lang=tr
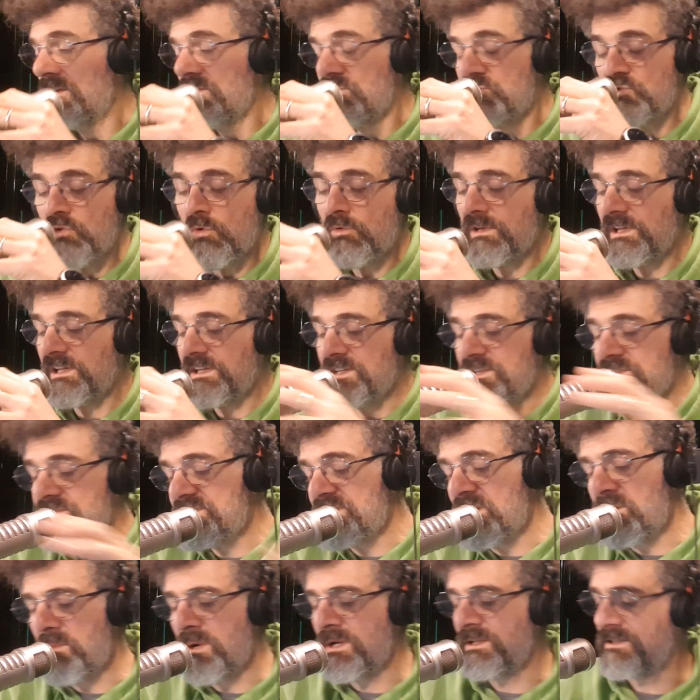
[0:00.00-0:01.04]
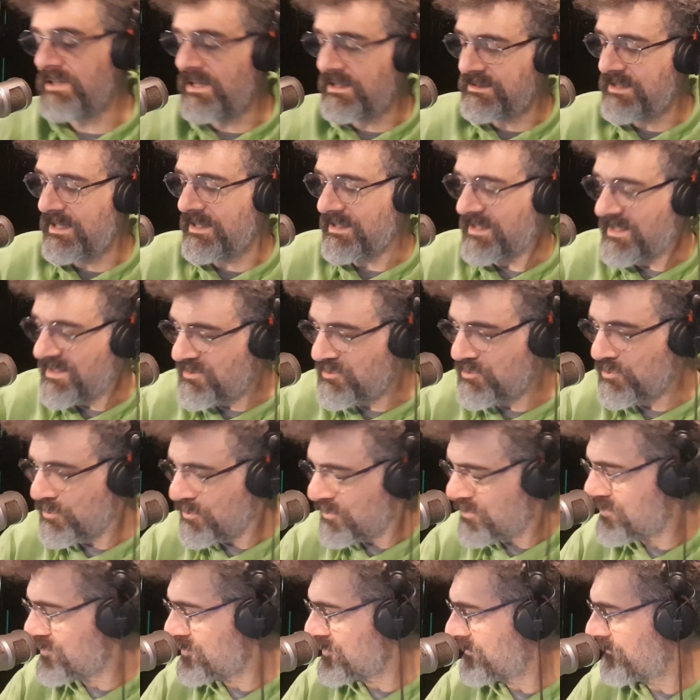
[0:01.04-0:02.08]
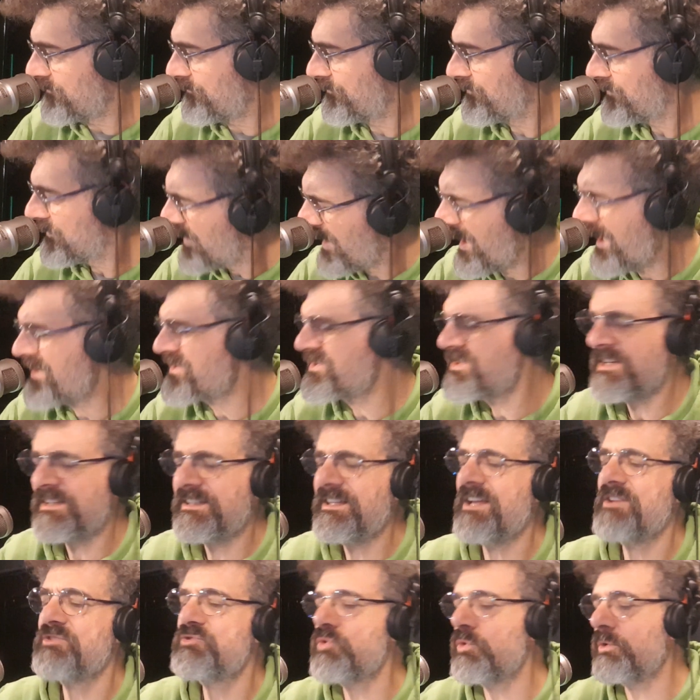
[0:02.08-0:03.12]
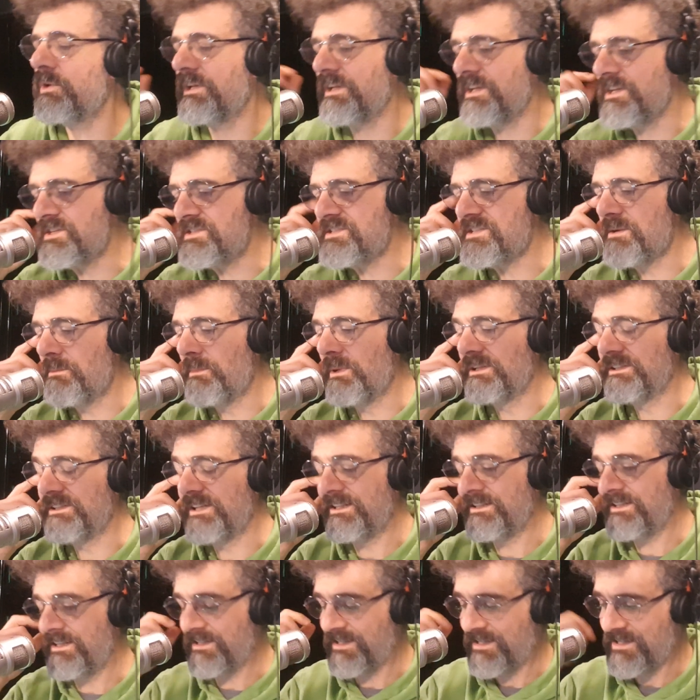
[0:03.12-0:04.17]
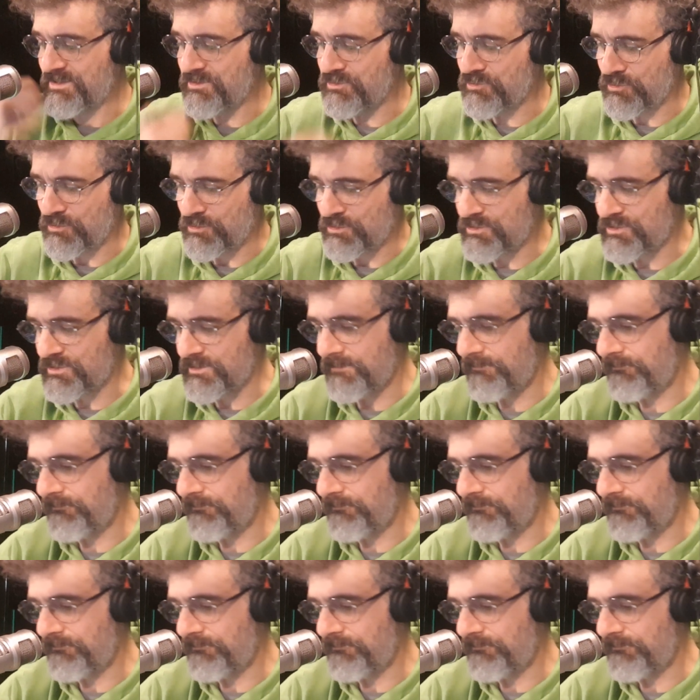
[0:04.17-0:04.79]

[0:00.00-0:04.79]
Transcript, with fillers: Çok ilginç zamanlardan geçiyoruz. Gerçekten çok ilginç zamanlardan geçiyoruz.